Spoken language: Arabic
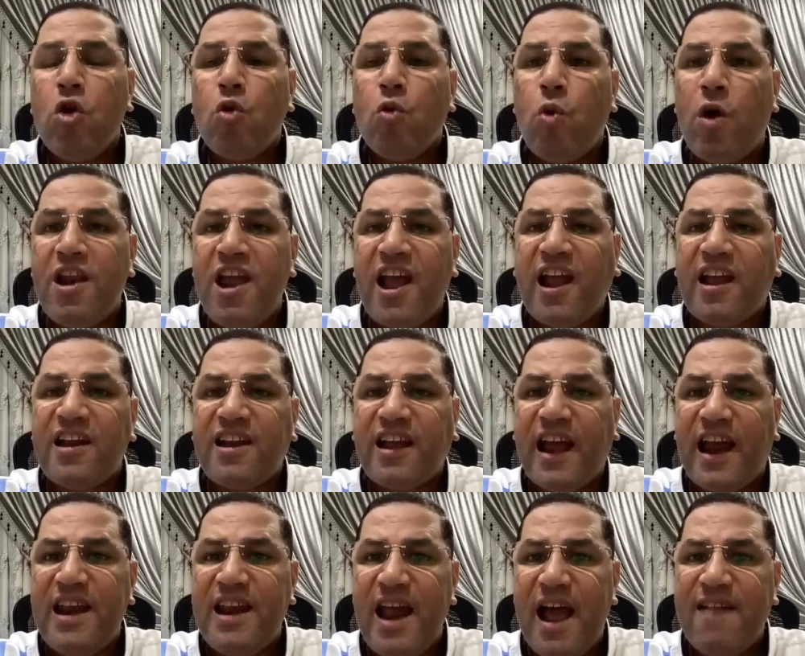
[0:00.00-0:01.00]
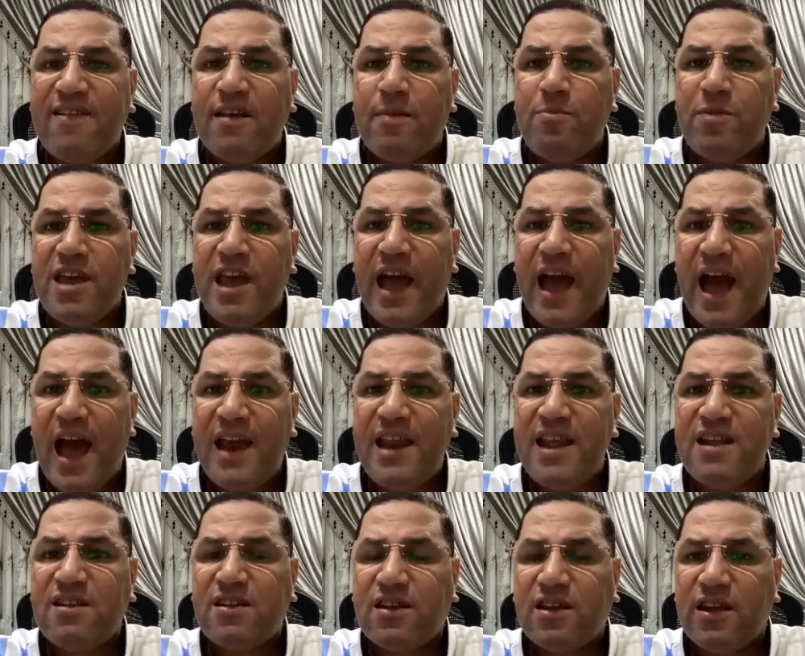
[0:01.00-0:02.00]
ولكن كان لازم
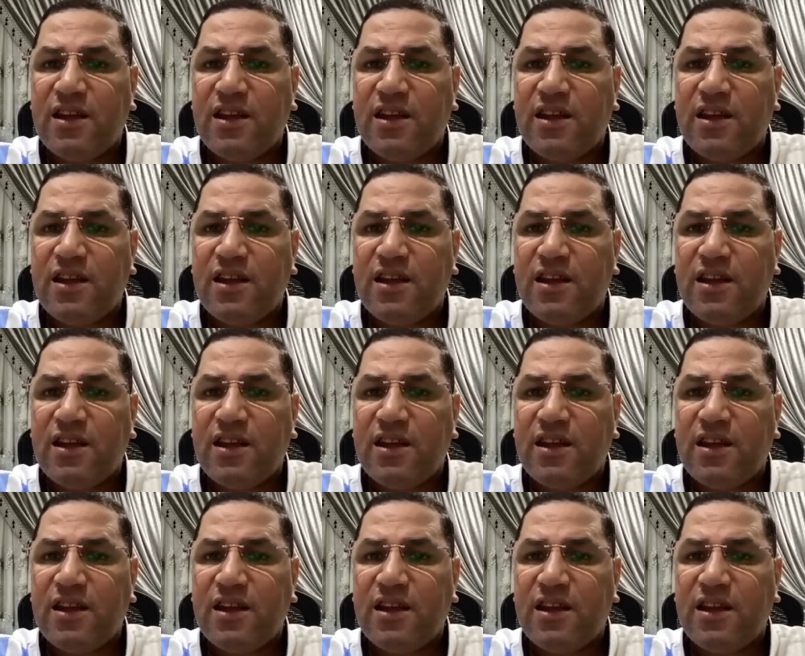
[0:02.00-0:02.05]
اهانه